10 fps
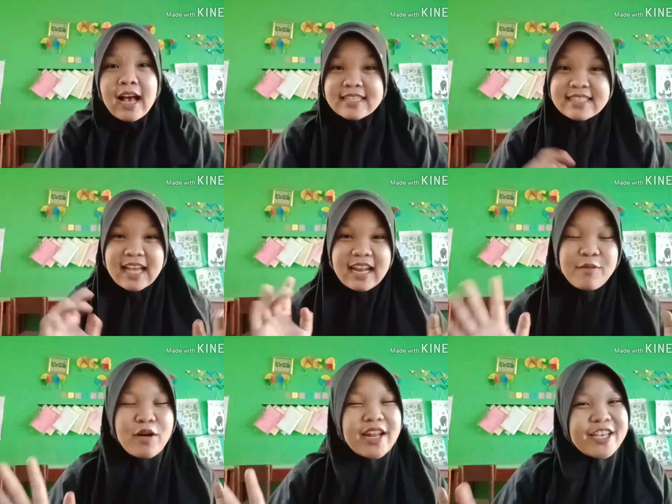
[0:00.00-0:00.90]

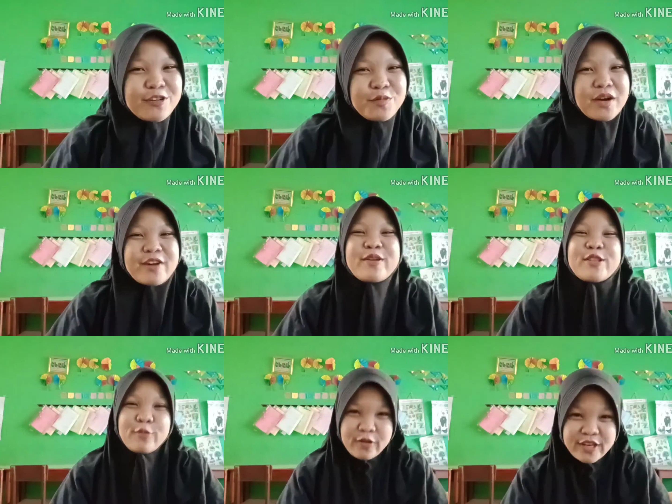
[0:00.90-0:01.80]
Assalamualaikum
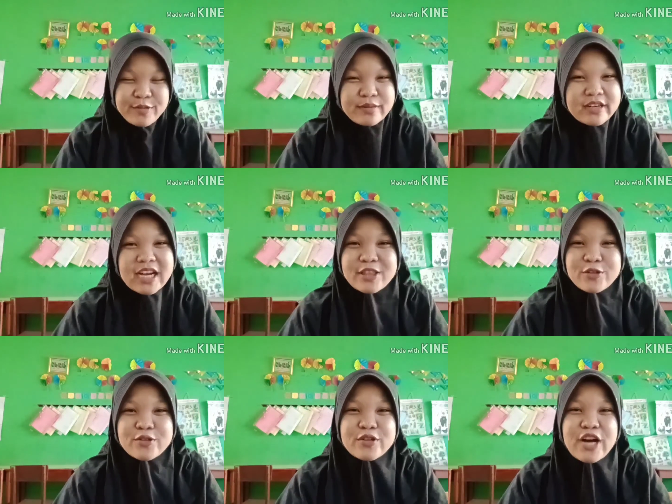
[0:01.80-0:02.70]
warahmatullahi
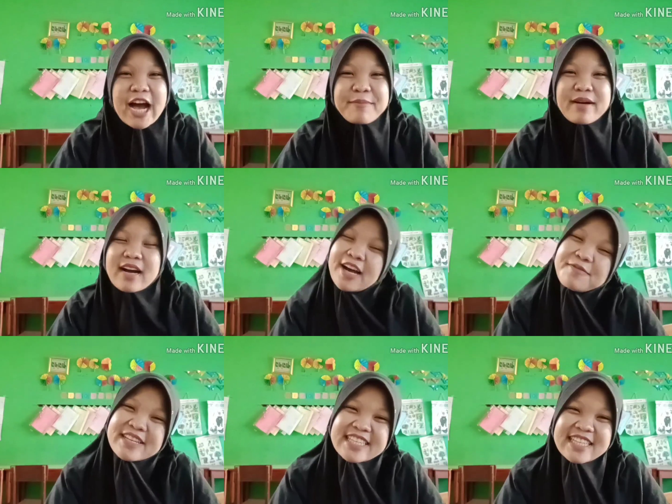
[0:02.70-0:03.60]
wabarakatuh Apa
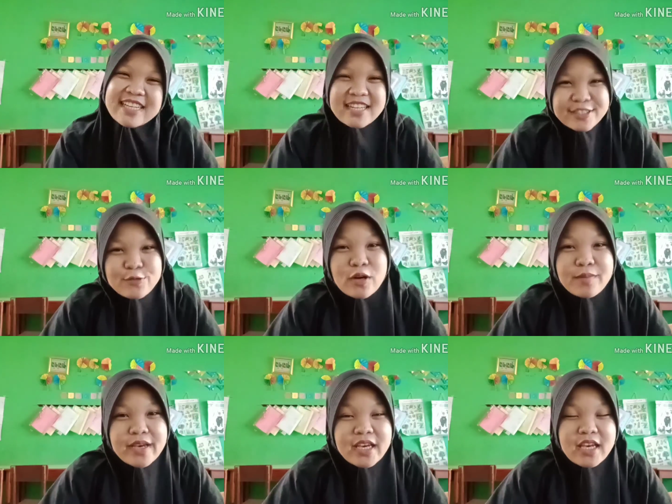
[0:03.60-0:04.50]
kabar Tete kelas
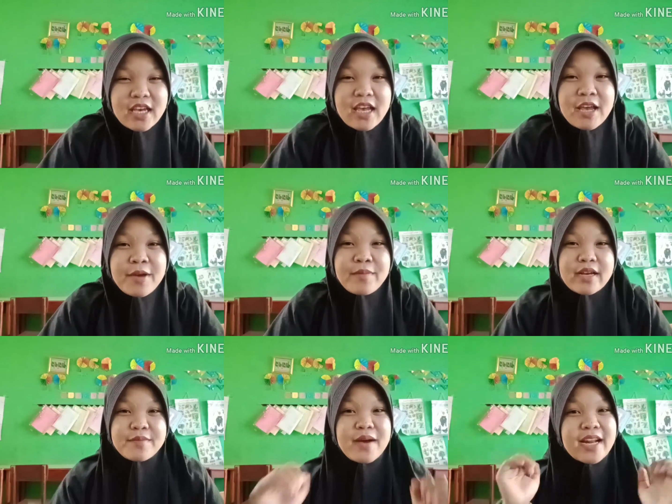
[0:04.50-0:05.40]
2B?
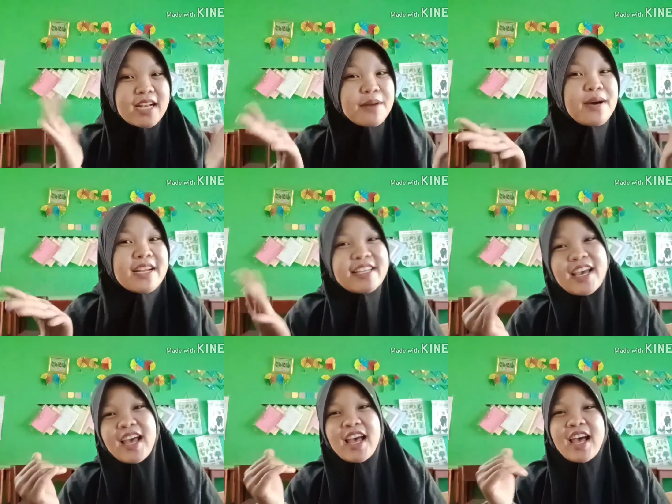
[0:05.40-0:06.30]
Bagaimana kabarnya?